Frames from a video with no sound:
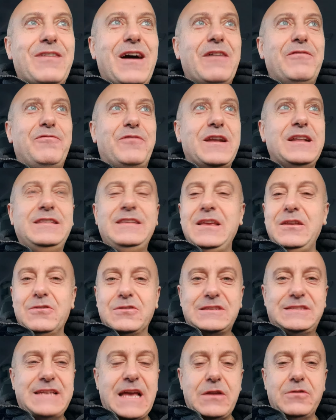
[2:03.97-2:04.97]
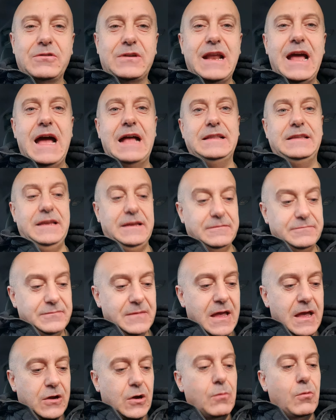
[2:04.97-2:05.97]
Fa freddino, 0 gradi.
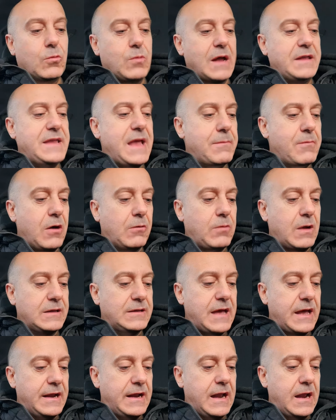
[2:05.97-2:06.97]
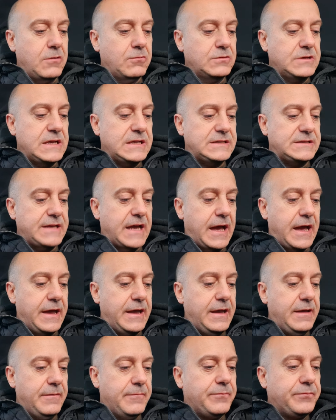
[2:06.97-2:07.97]
Comunque andiamo a guardare la notizia
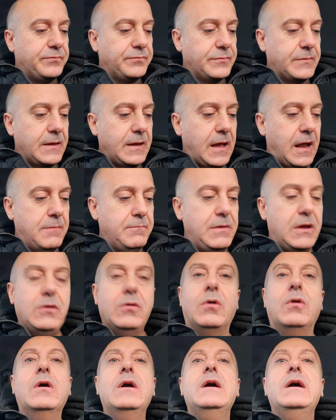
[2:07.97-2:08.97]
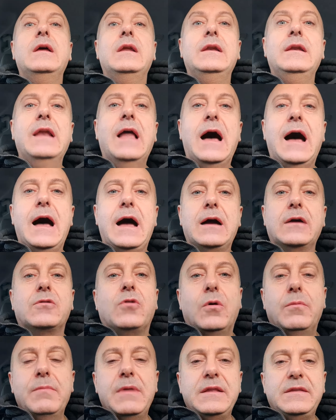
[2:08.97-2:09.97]
e almeno la
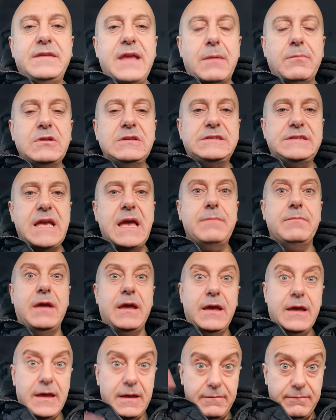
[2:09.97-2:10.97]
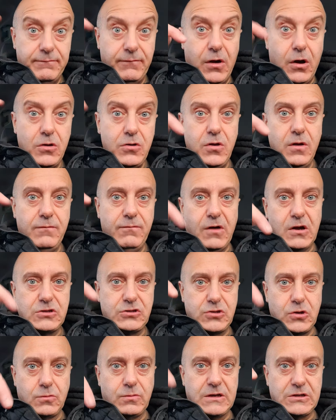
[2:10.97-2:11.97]
commentiamo insieme. Voglio il
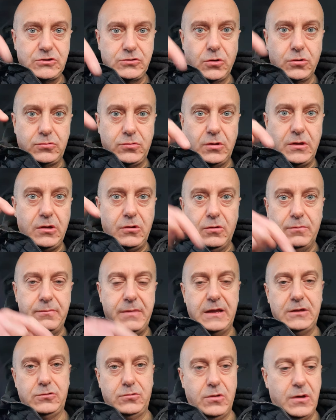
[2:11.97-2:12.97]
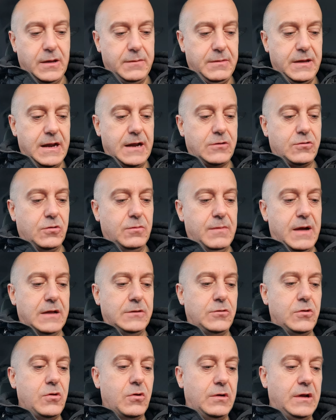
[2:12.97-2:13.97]
vostro qua sotto di commento, eh? mi
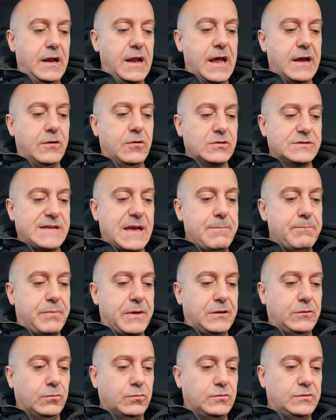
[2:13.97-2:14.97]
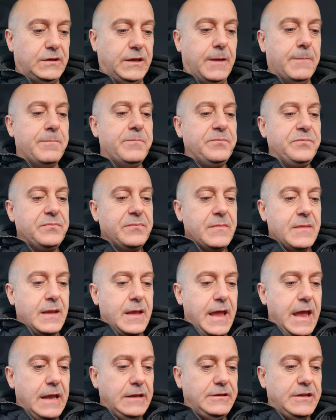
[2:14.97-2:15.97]
raccomando, io li leggo sempre tutti.
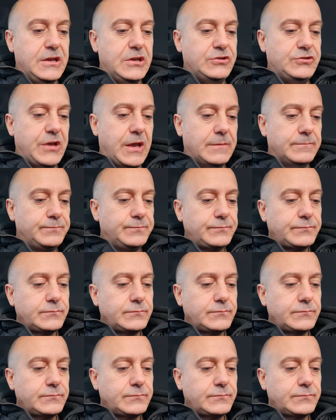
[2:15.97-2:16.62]
E dice...